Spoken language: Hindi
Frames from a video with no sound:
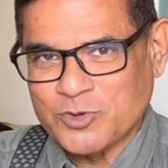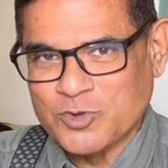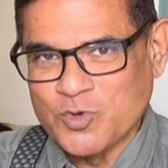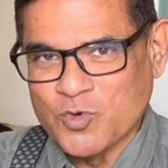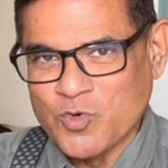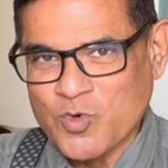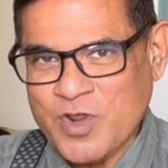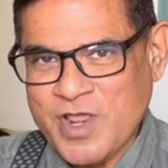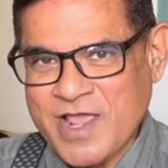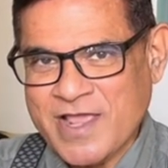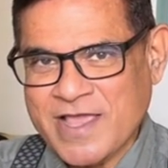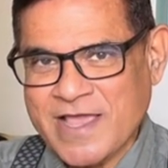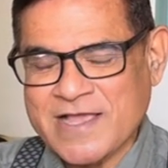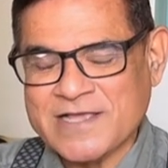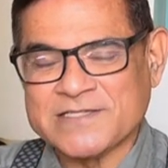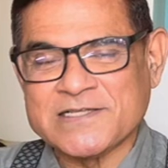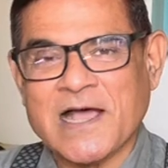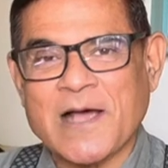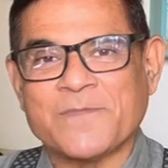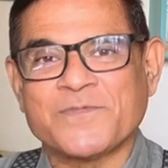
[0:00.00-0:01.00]
दूरी के
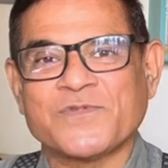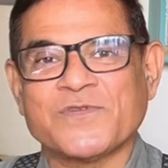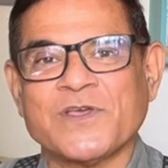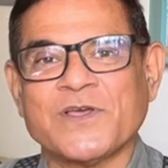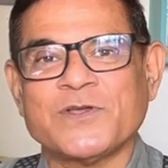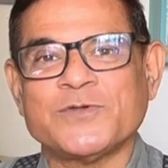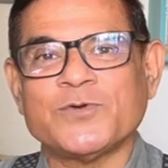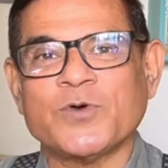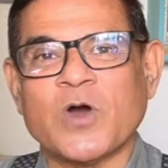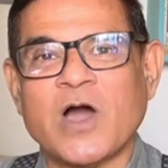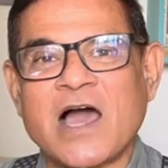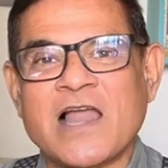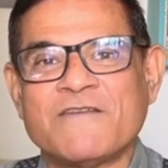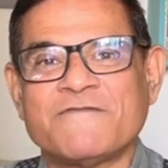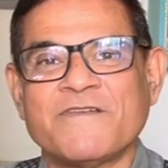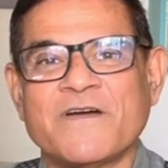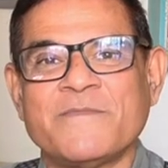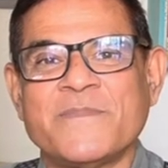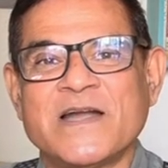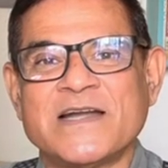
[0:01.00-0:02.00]
हिसाब से जो
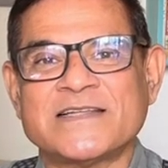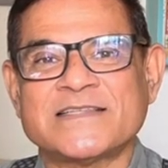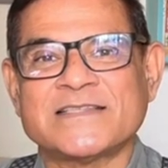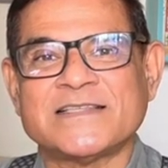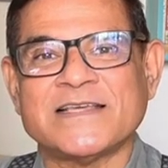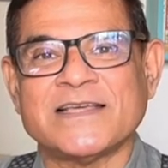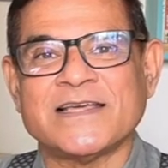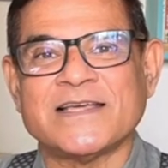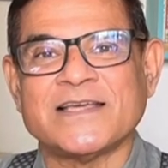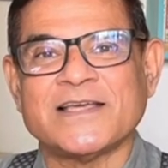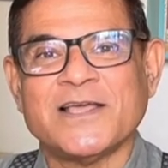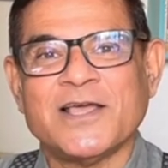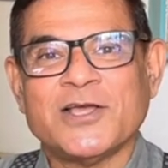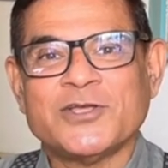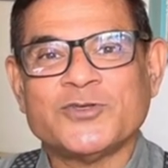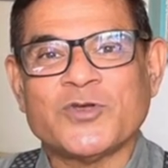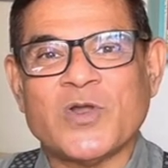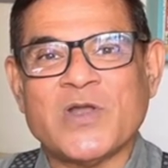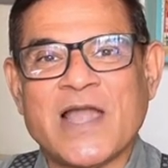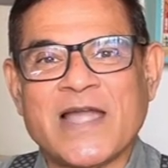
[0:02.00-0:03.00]
अल्फ़ाबेट्स थे
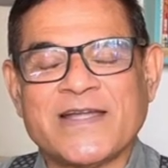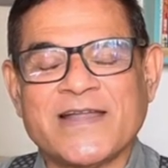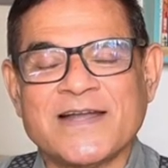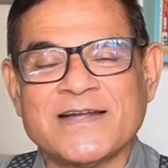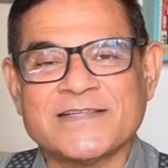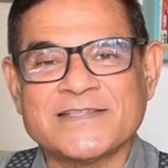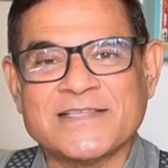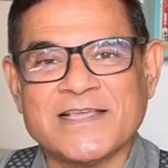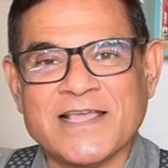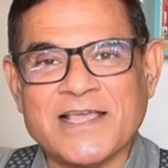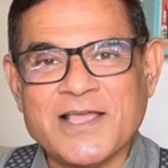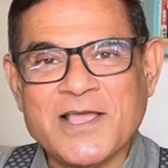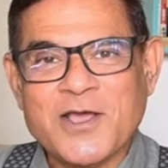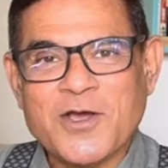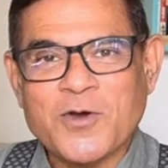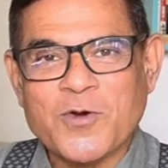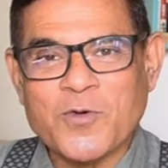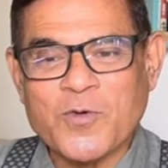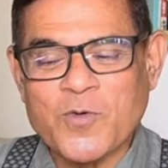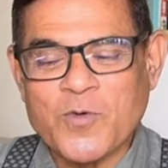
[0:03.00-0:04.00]
जो लेटर्स थे
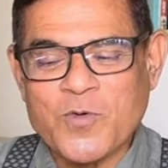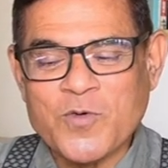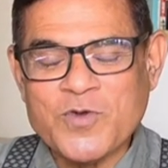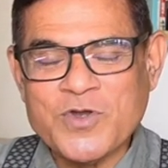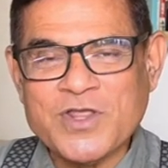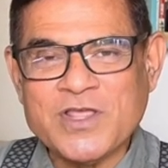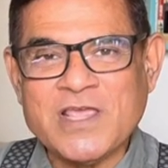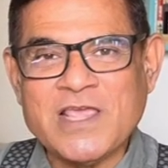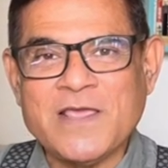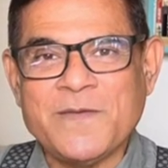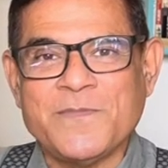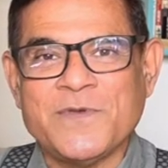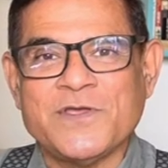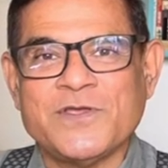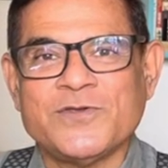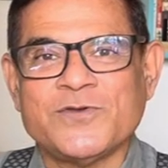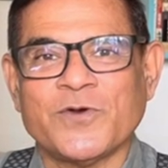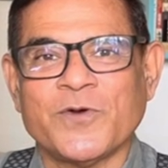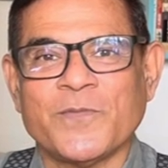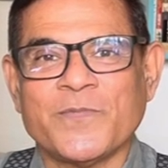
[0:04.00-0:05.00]
उनकी
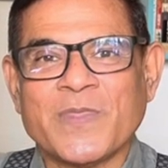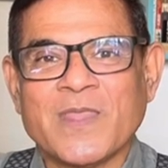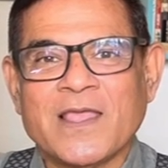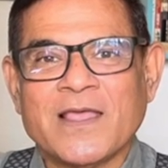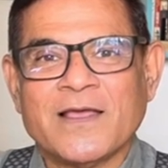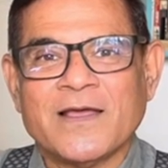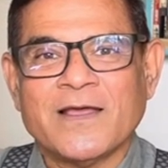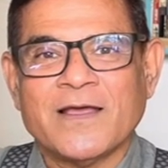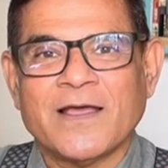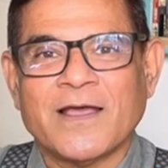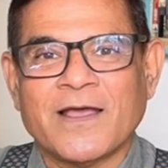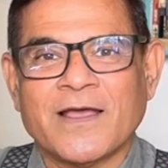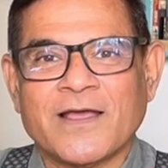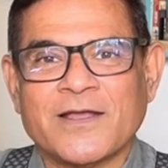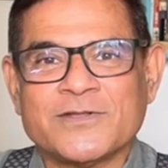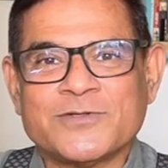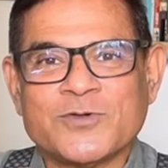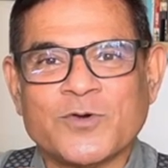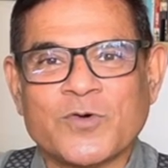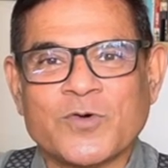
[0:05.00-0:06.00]
भी जो
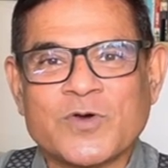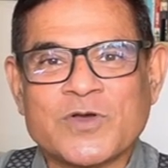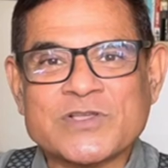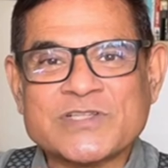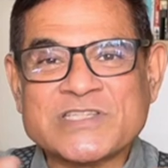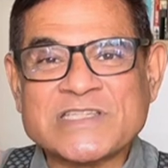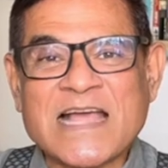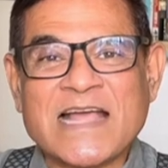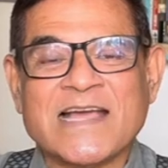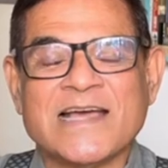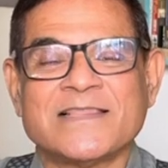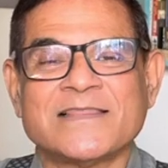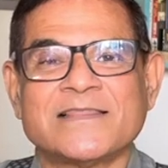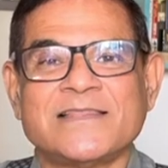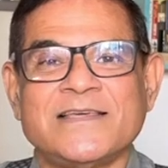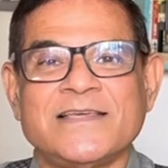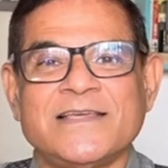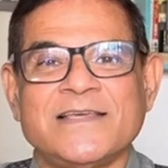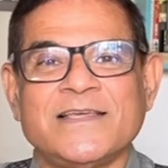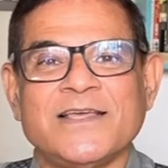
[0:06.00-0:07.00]
जो सकत
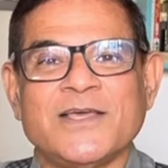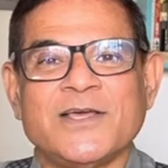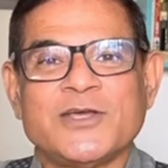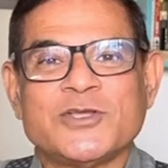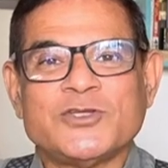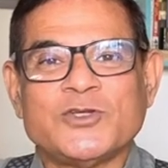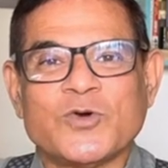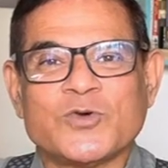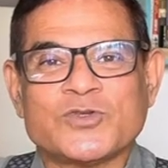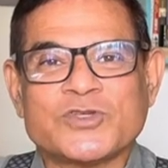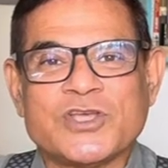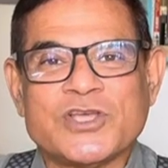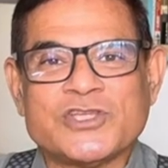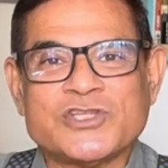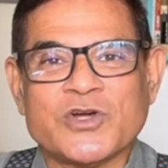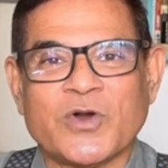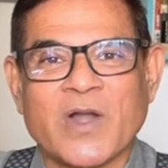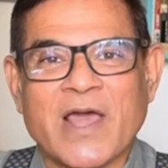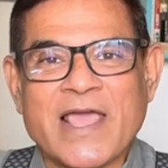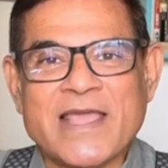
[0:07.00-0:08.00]
थी जो उसकी
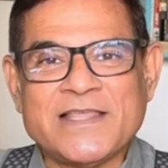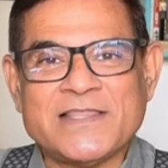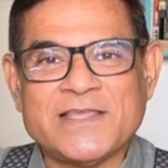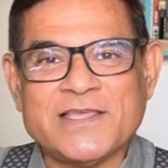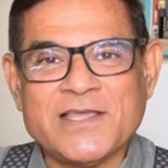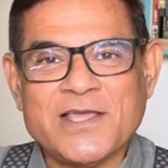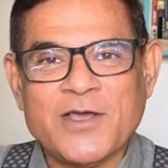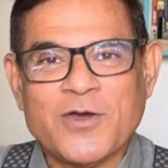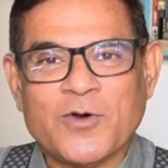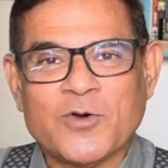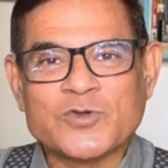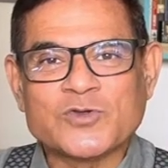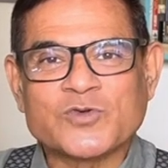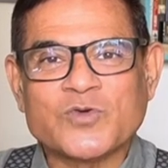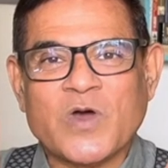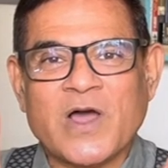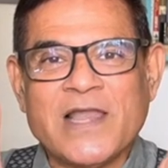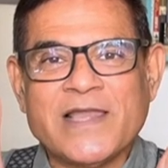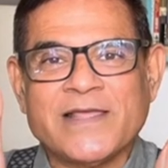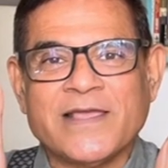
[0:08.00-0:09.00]
चौड़ाई थी
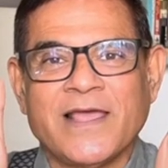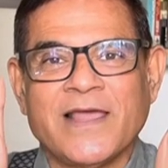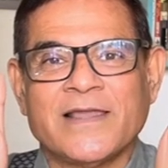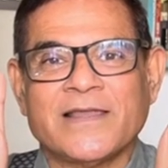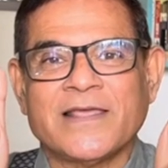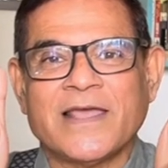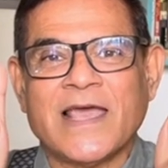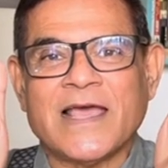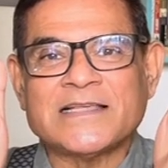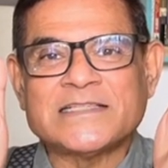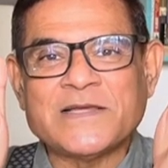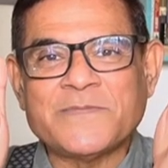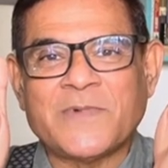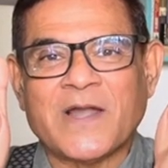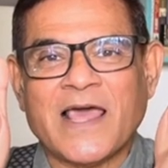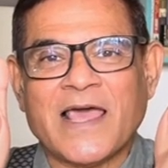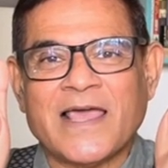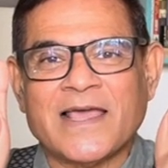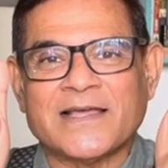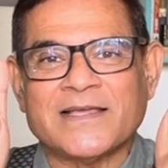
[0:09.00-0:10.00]
उसको हल्के हल्के ऐसे
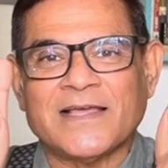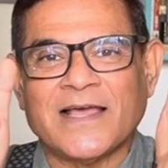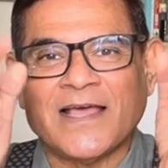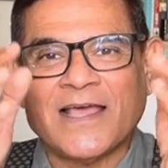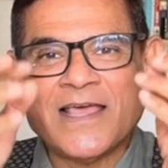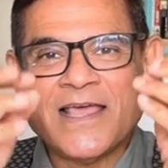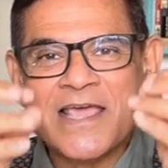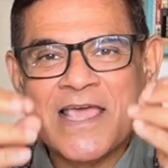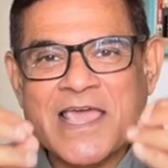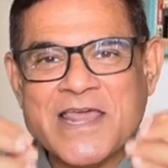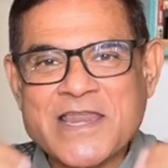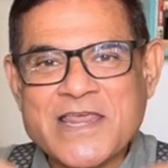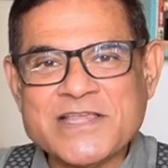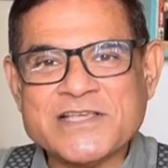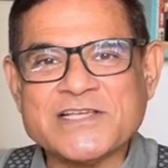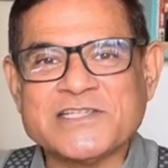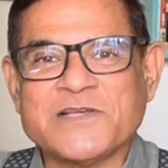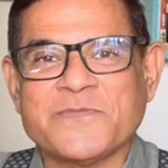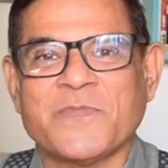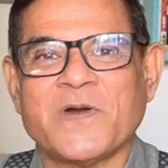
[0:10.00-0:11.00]
बढ़ाया गया कि
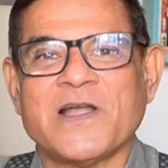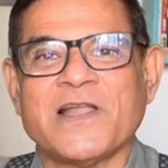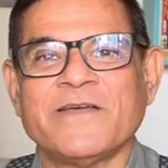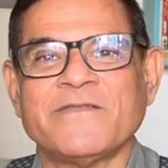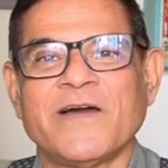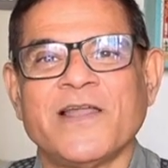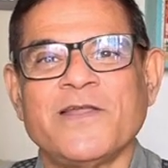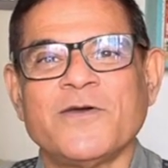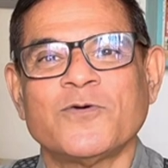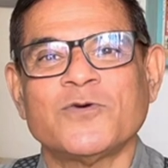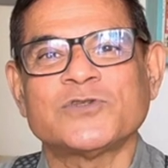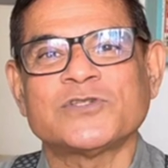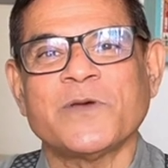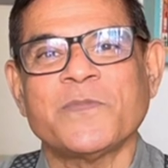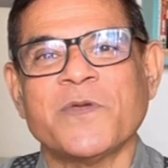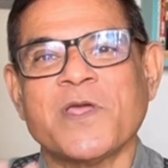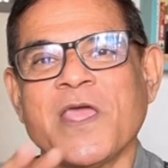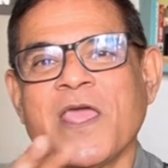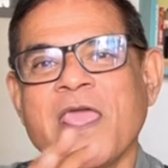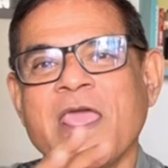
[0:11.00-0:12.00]
नीचे से पढ़ने वाले को
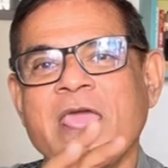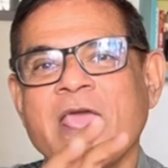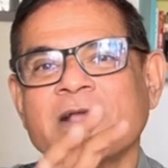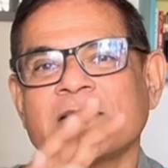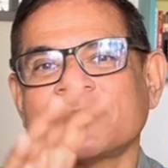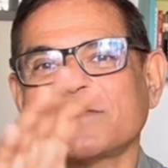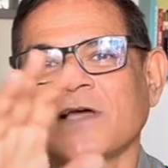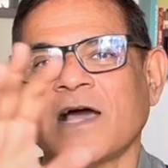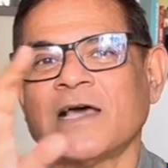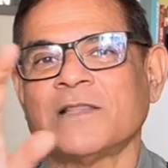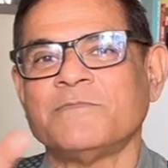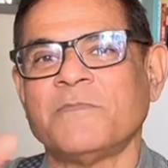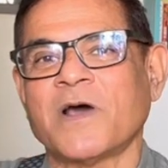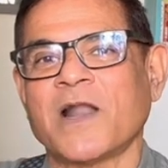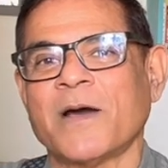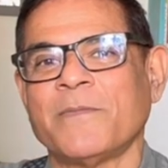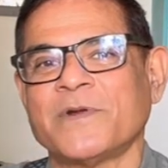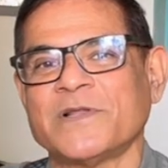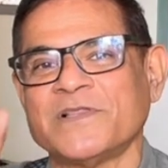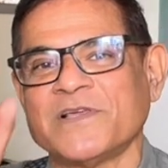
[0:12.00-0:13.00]
सब एक साथ
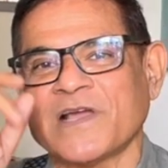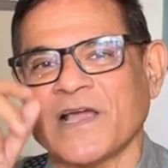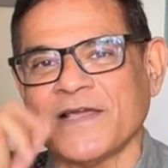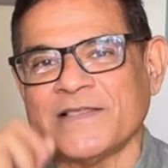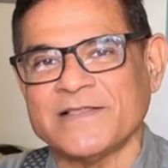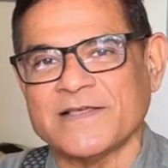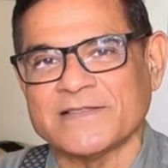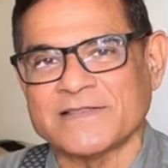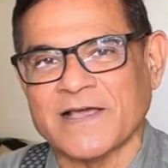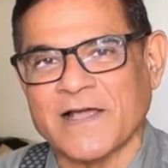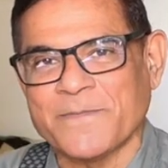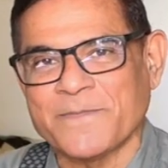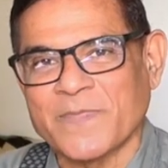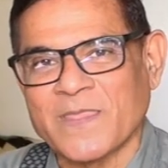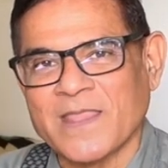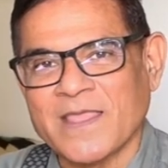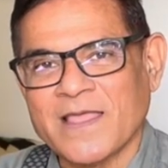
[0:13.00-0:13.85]
बराबर दिखाई देता है